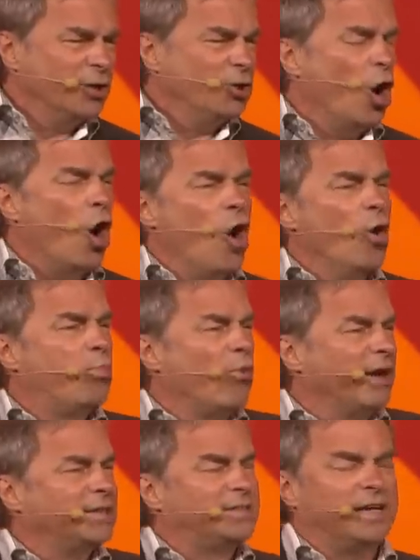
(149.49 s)
Il y a
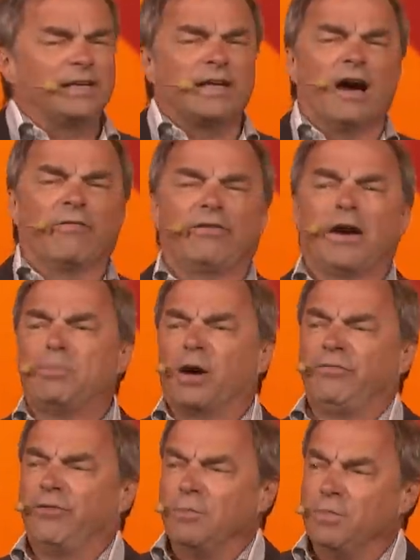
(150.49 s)
1,7 enfants
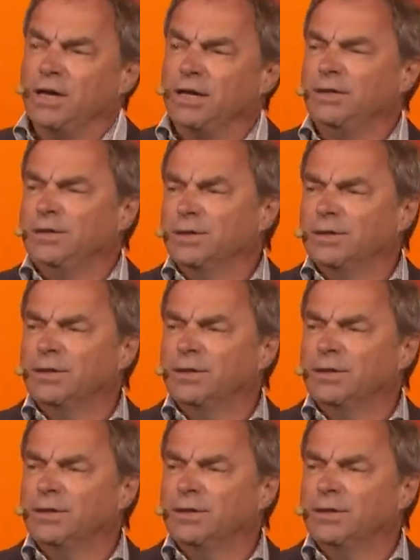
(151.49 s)
par famille.